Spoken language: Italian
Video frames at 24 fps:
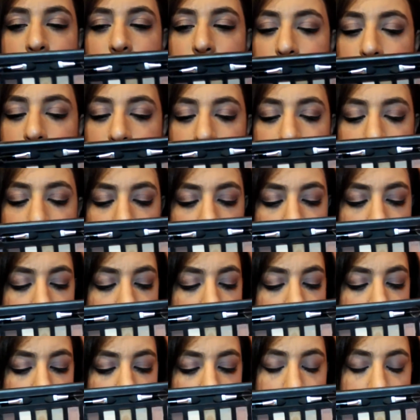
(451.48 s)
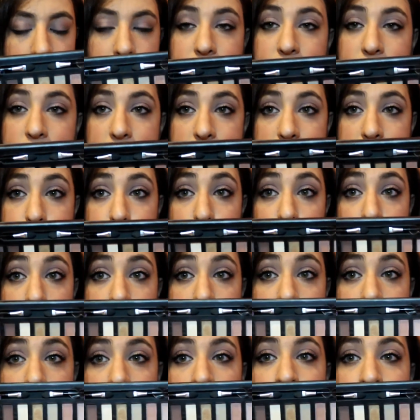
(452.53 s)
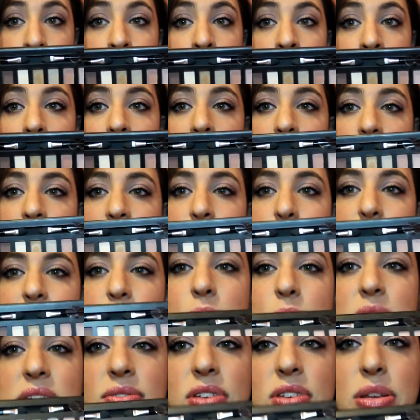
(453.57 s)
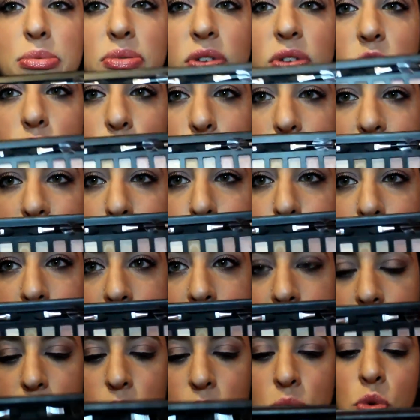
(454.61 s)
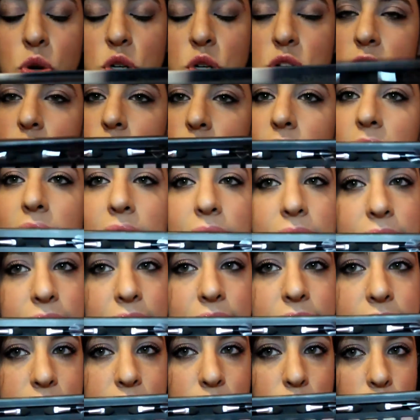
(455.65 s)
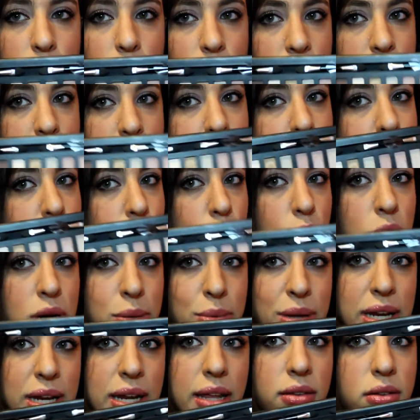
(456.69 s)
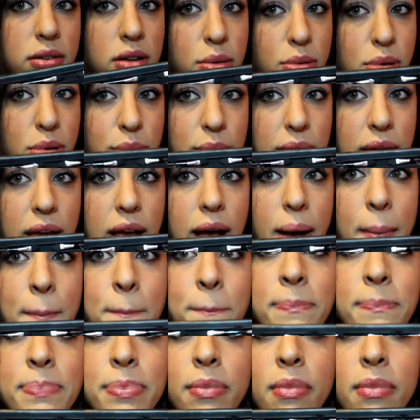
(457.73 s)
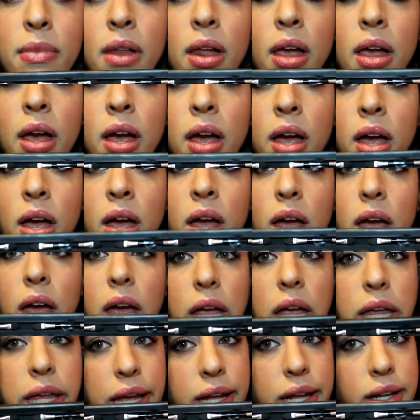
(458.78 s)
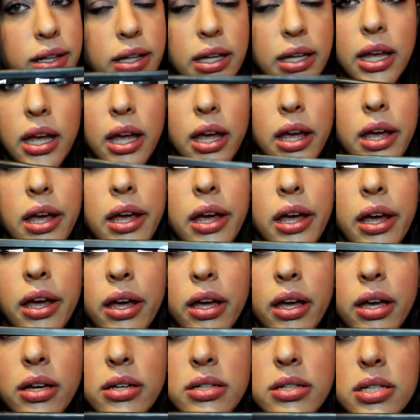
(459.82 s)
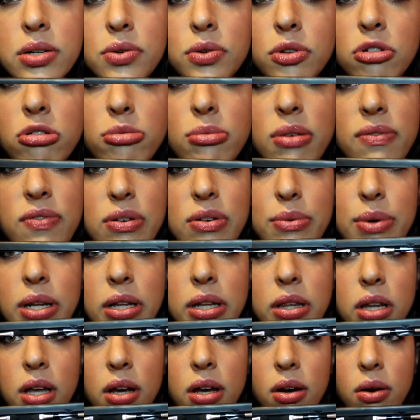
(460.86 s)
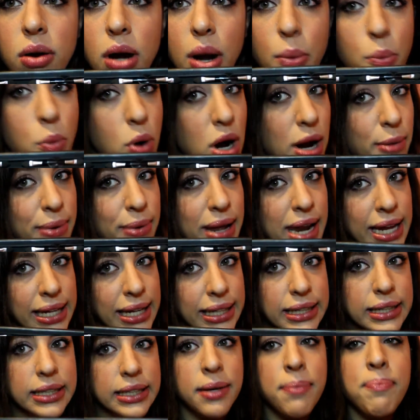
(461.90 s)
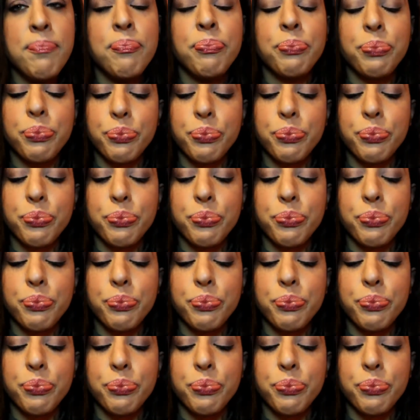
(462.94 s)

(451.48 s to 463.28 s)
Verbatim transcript: eh, la Deli Plus e fatemi sapere se avete provato questa palette comunque ce n'era anche di altre colorazioni mi ha detto la mia amica e niente eh, secondo me è veramente una buona palette